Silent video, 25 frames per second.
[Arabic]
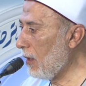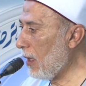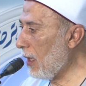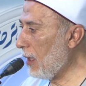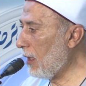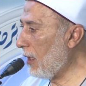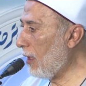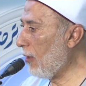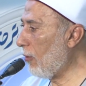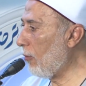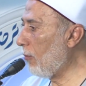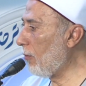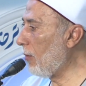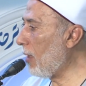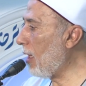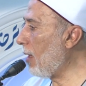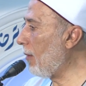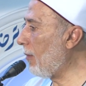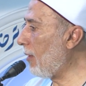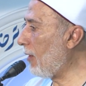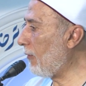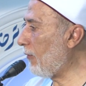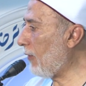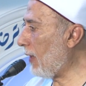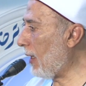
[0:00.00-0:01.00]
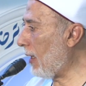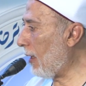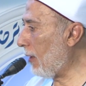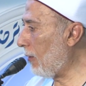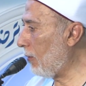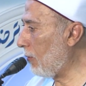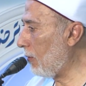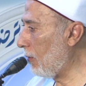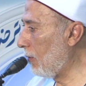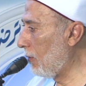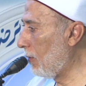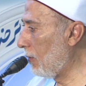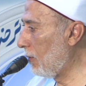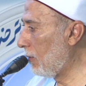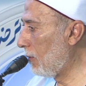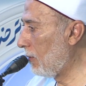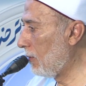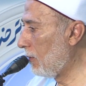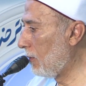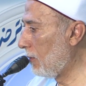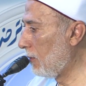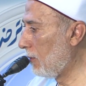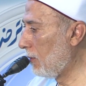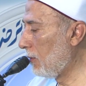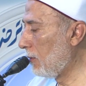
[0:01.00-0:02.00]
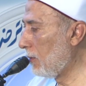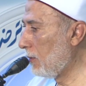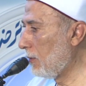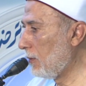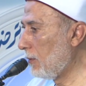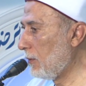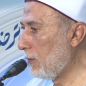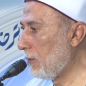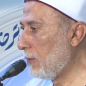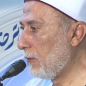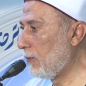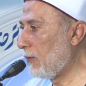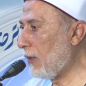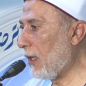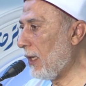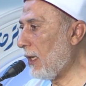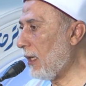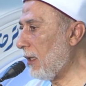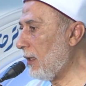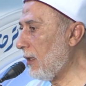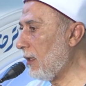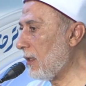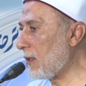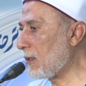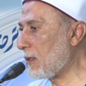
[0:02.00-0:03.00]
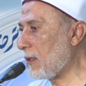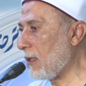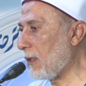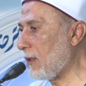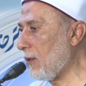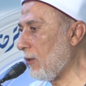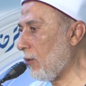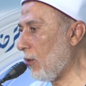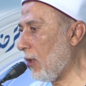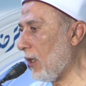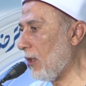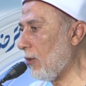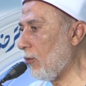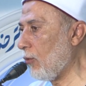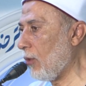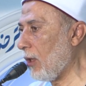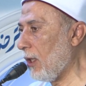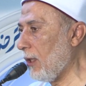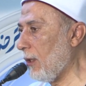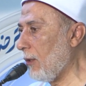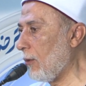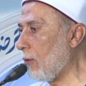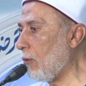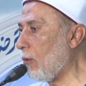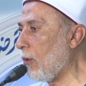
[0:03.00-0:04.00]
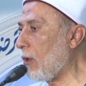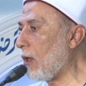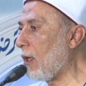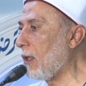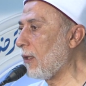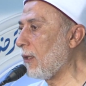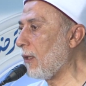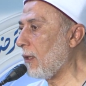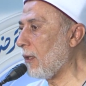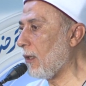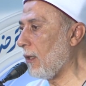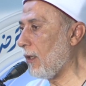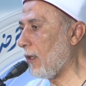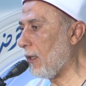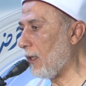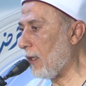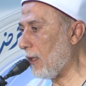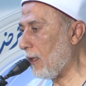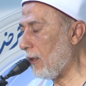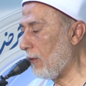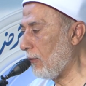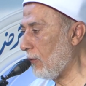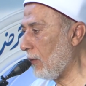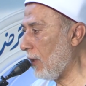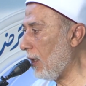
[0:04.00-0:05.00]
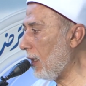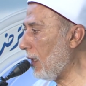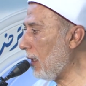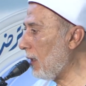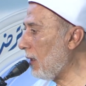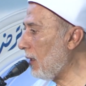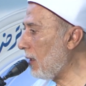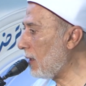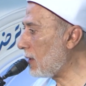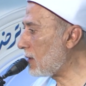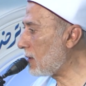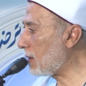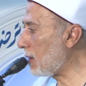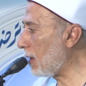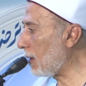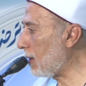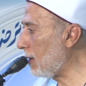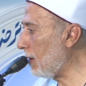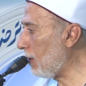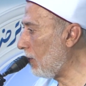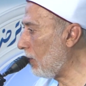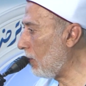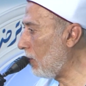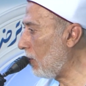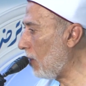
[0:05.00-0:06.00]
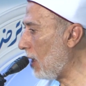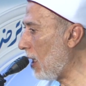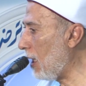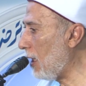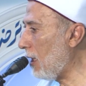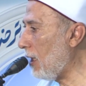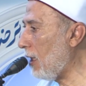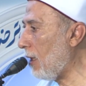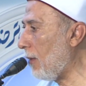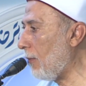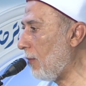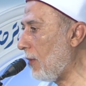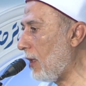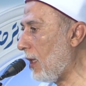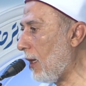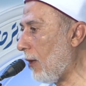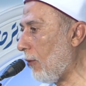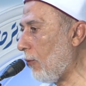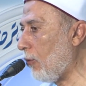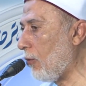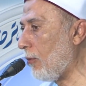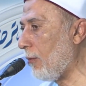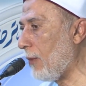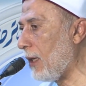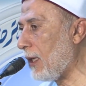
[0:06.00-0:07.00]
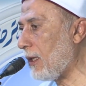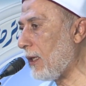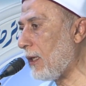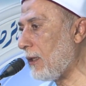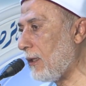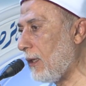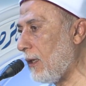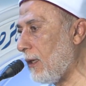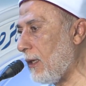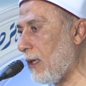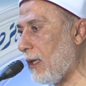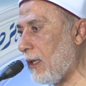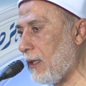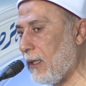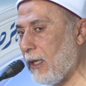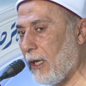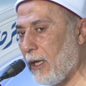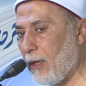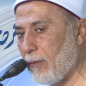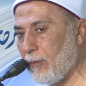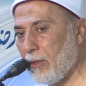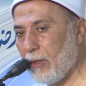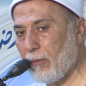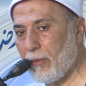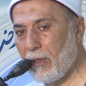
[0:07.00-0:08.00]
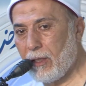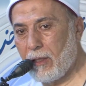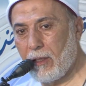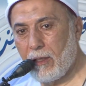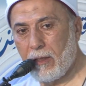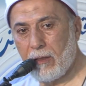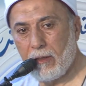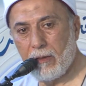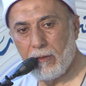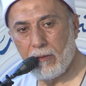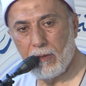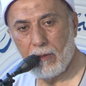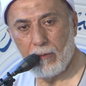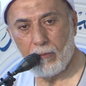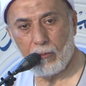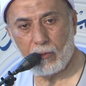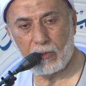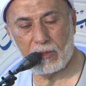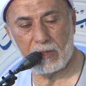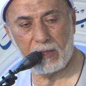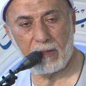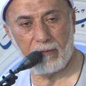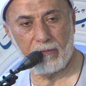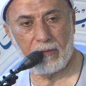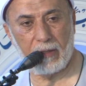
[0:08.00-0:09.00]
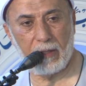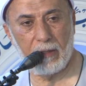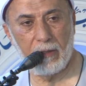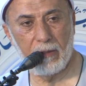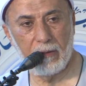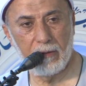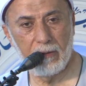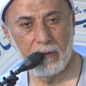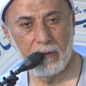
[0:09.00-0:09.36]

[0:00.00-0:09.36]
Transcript: أنهم مهما فعلوا فلن يستطيعوا أن يغيروا قدر الله ولن يستطيعوا أن يمنعوا مدد الله لحبيبه المصطفى